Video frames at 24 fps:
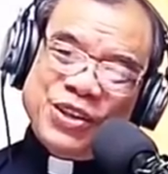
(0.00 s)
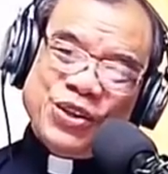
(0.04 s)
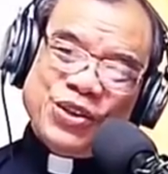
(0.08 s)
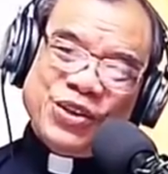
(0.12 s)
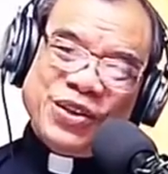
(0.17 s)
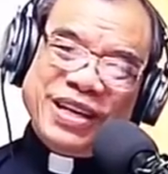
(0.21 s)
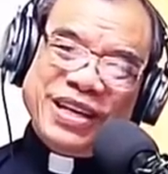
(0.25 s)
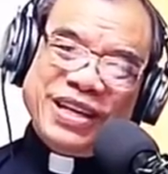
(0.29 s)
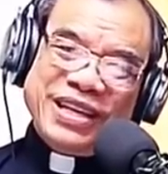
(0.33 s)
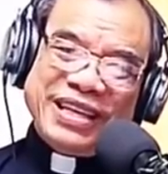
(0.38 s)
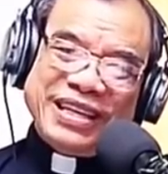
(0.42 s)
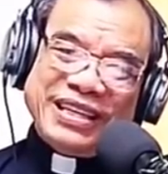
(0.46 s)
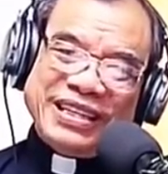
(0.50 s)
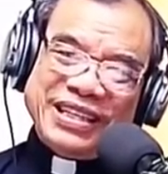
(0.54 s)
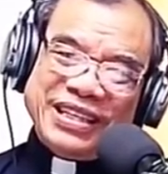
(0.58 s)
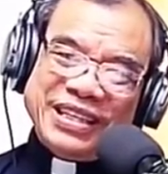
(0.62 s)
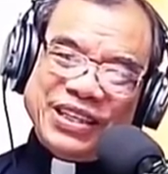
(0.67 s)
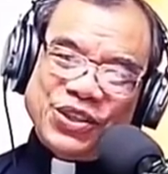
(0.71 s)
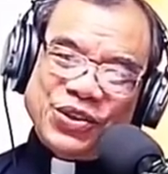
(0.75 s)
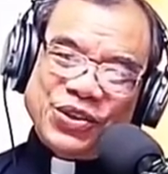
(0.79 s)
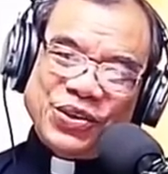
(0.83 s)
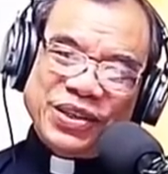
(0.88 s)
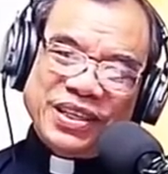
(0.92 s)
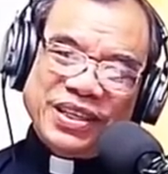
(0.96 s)
cho nên ngài
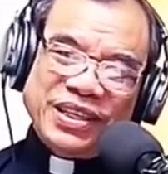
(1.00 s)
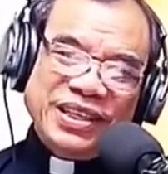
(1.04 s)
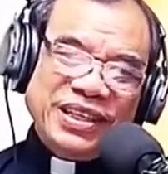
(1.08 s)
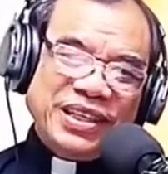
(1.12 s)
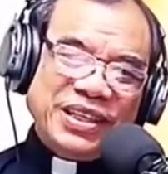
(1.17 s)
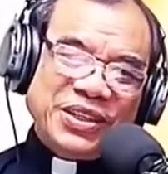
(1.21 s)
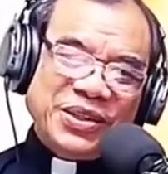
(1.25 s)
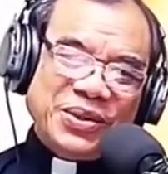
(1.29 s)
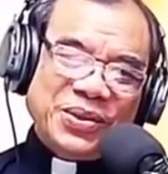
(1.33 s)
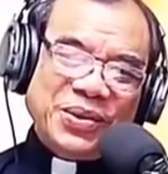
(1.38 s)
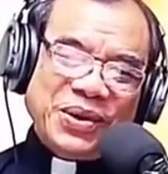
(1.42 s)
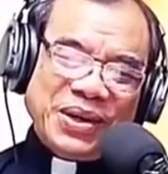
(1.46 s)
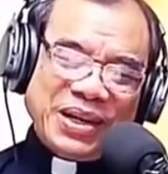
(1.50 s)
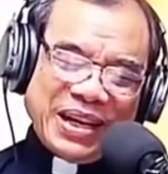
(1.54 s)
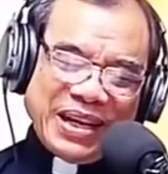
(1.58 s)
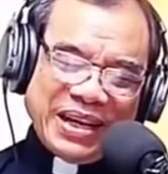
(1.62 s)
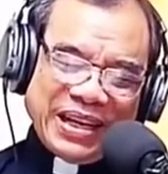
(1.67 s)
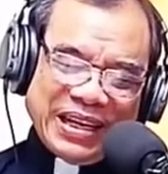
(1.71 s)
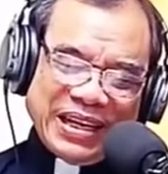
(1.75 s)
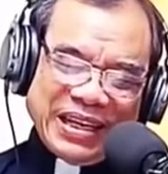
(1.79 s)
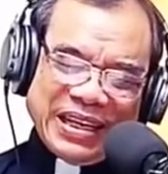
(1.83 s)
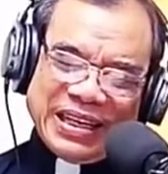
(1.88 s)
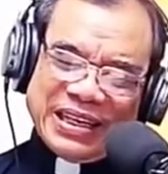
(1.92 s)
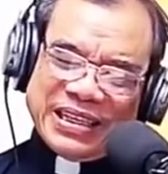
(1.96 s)
chỉ chọn những gì tốt
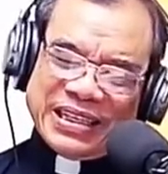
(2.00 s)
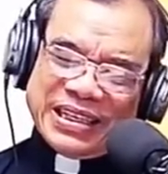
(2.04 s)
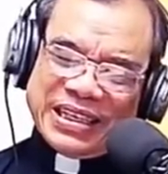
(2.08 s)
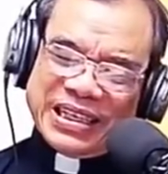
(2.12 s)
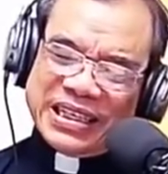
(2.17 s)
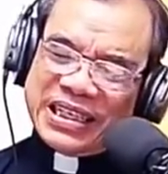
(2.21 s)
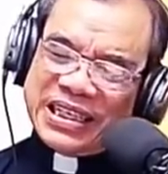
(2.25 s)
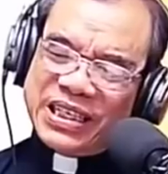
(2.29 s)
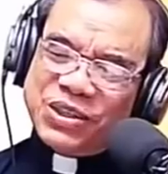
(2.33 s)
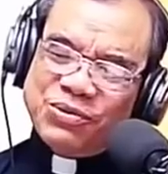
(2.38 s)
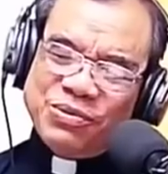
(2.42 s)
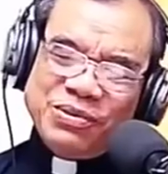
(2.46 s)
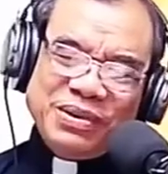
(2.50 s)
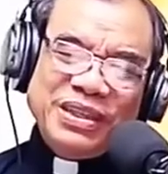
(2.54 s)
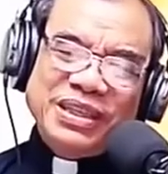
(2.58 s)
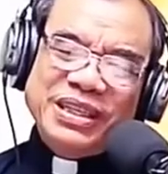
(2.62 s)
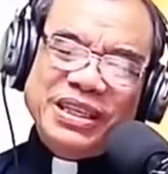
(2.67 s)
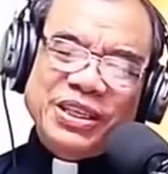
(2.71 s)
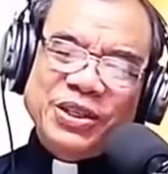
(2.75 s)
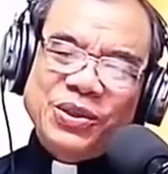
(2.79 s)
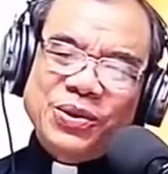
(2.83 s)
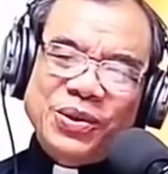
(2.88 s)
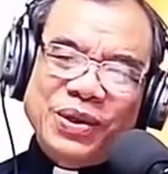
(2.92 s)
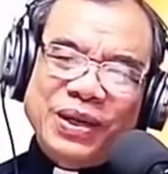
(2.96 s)
lành ngài chỉ dựng những
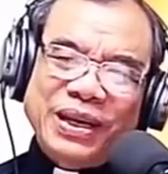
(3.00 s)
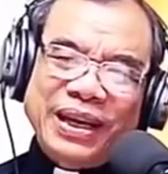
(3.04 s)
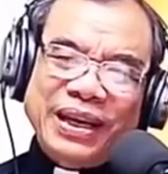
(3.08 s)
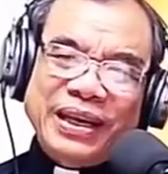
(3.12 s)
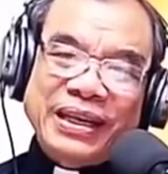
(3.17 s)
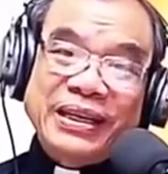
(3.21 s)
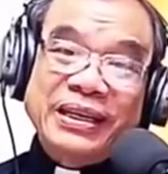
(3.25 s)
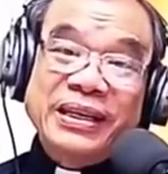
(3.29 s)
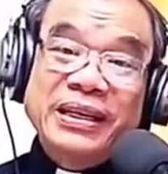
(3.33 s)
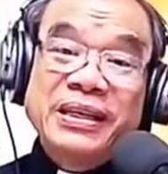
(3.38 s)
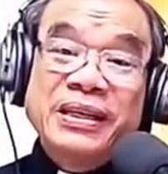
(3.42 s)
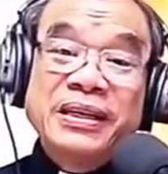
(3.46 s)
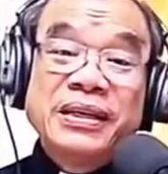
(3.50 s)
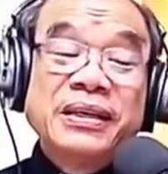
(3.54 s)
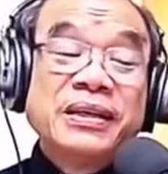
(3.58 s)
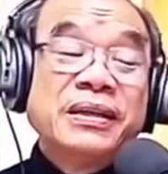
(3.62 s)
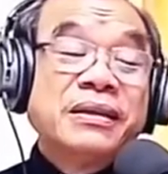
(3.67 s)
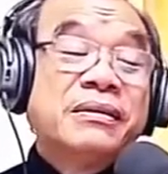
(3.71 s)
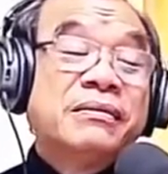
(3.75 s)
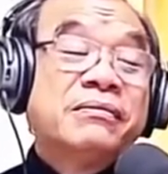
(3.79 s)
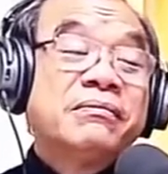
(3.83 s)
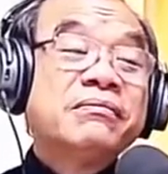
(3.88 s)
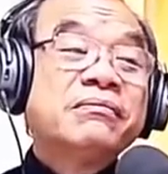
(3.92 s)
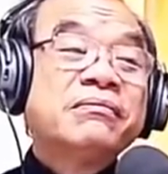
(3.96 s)
gì tốt lành
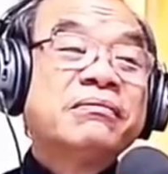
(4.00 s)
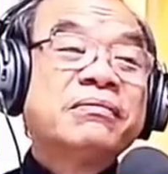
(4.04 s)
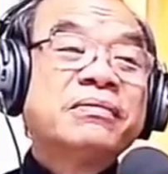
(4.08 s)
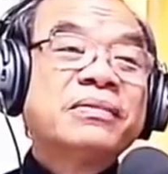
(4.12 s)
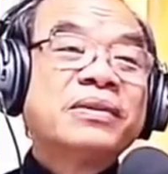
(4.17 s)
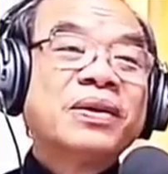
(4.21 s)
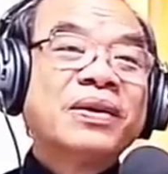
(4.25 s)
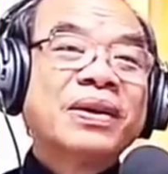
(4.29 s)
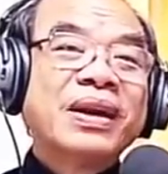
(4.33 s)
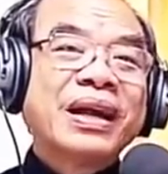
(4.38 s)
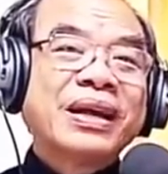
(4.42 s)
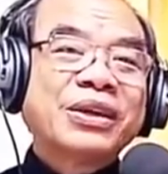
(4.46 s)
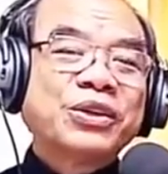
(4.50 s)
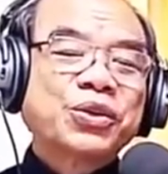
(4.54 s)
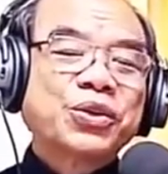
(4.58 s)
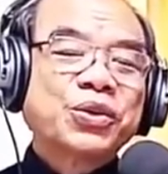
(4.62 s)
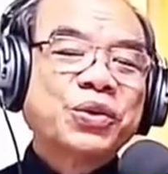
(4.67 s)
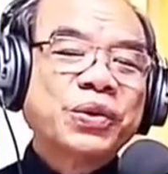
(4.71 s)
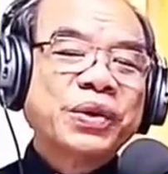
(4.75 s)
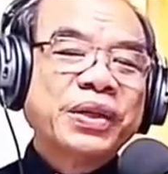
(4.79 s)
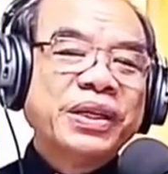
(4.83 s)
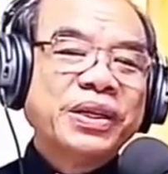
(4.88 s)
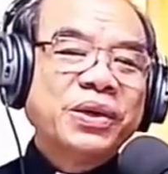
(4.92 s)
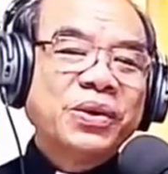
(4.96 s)
đó là
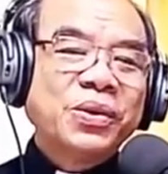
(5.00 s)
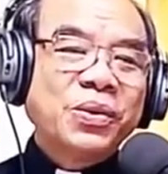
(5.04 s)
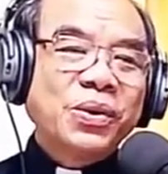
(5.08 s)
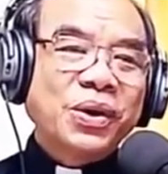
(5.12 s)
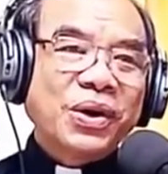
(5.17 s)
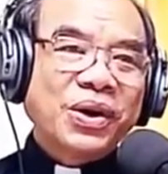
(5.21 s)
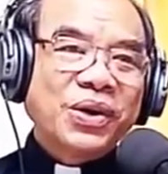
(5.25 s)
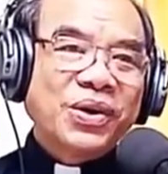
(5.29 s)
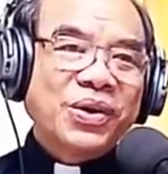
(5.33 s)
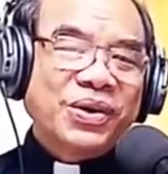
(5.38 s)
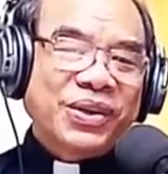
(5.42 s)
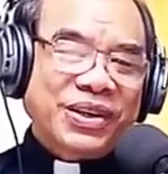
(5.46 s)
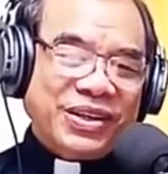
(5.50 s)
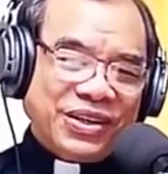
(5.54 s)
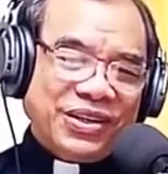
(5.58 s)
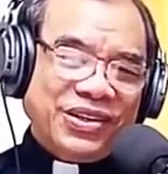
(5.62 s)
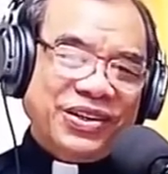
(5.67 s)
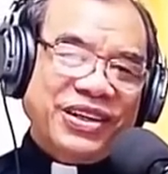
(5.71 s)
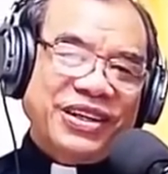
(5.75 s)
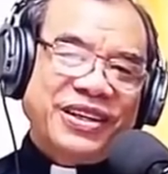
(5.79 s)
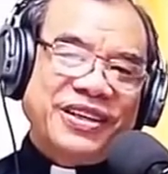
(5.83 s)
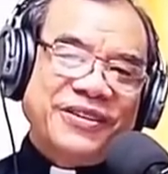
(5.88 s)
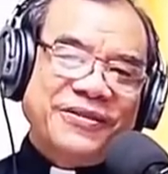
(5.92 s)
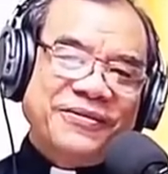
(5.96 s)
suy nghĩ của con người